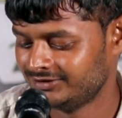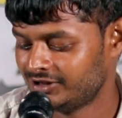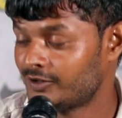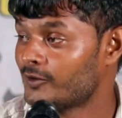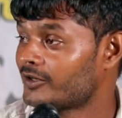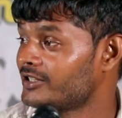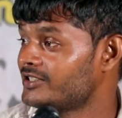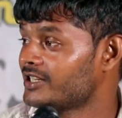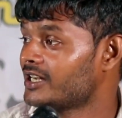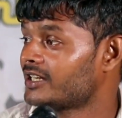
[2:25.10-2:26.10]
ये गौर
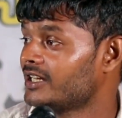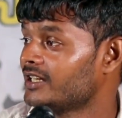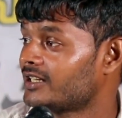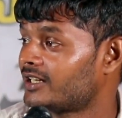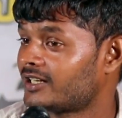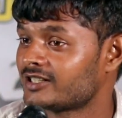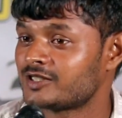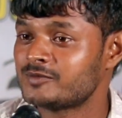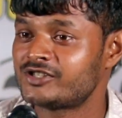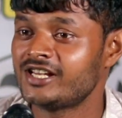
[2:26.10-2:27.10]
कीजिएगा कि
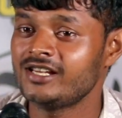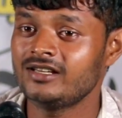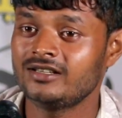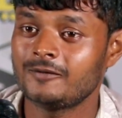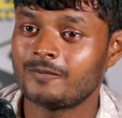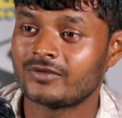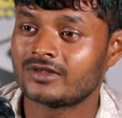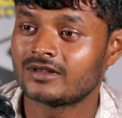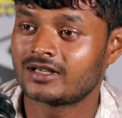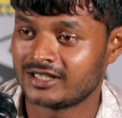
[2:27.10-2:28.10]
कसम से
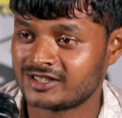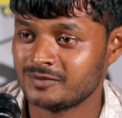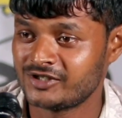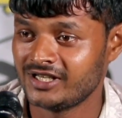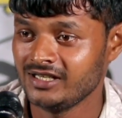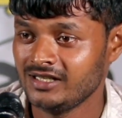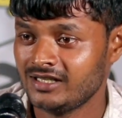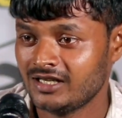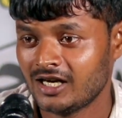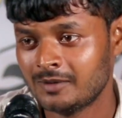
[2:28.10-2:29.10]
कसम से
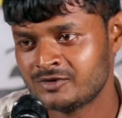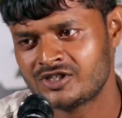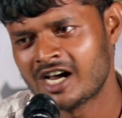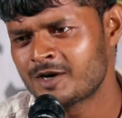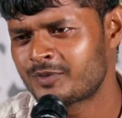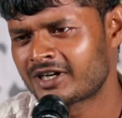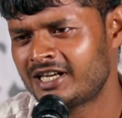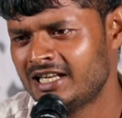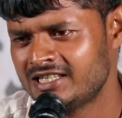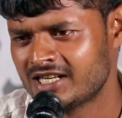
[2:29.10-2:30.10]
हम जान पर
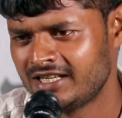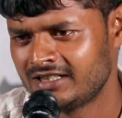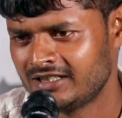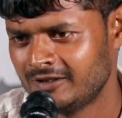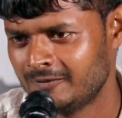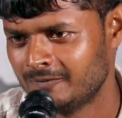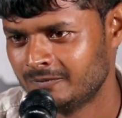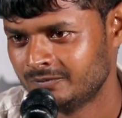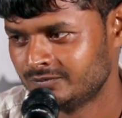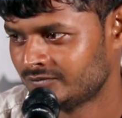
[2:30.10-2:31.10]
खेल जाएंगे
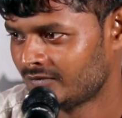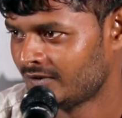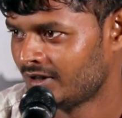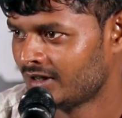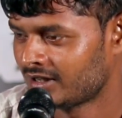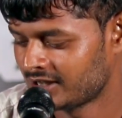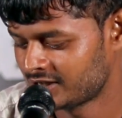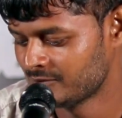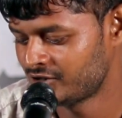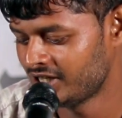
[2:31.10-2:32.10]

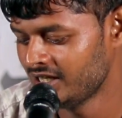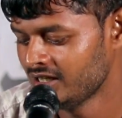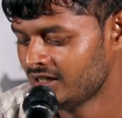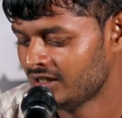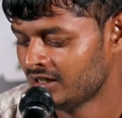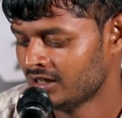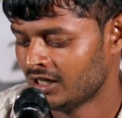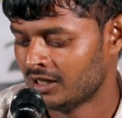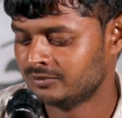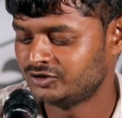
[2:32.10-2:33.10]
कसम से
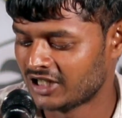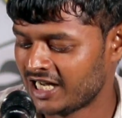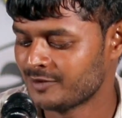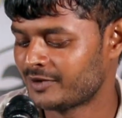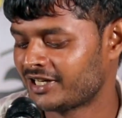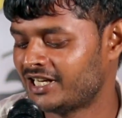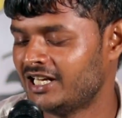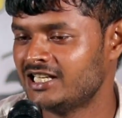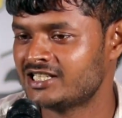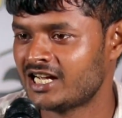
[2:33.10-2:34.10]
हम जान पर
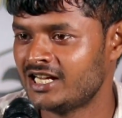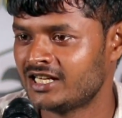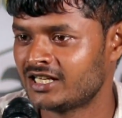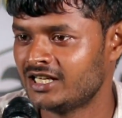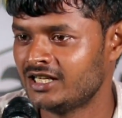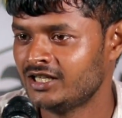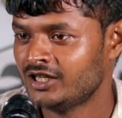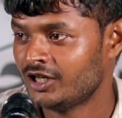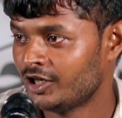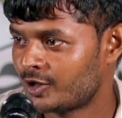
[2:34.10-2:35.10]
खेल जाएंगे
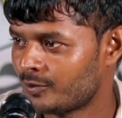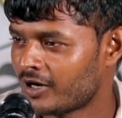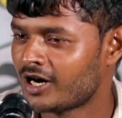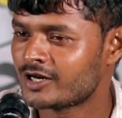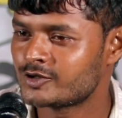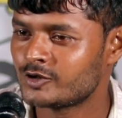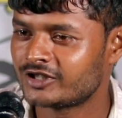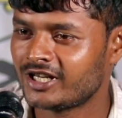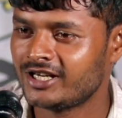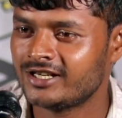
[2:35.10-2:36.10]
एक बार जो
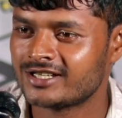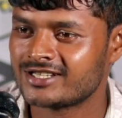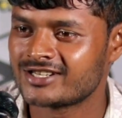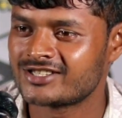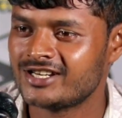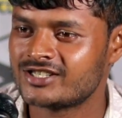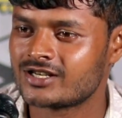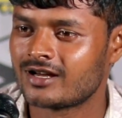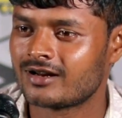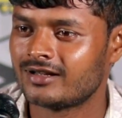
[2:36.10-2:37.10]
तेरी नजर से
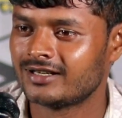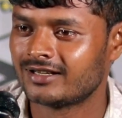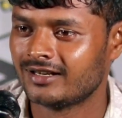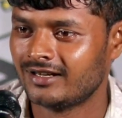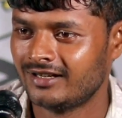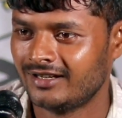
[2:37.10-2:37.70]
इशारा निकला